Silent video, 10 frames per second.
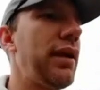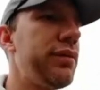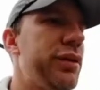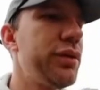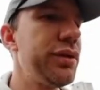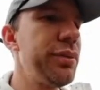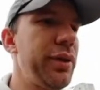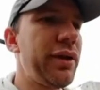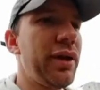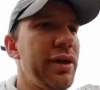всю свою
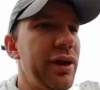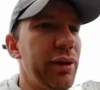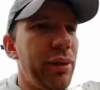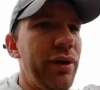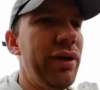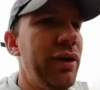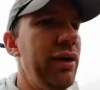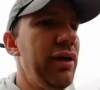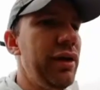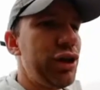карьеру,
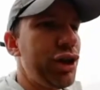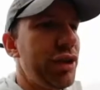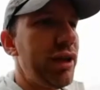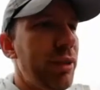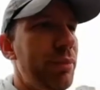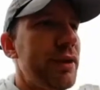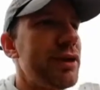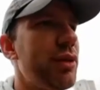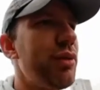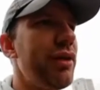считай,
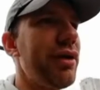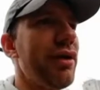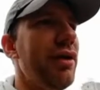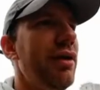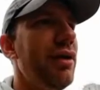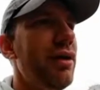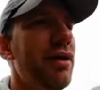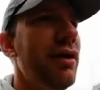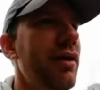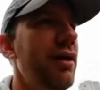построил
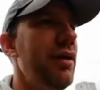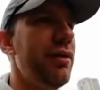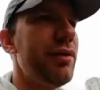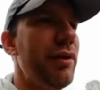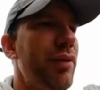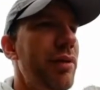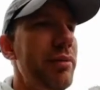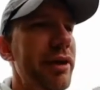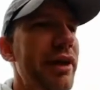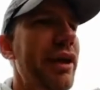во
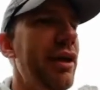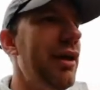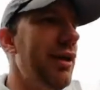времена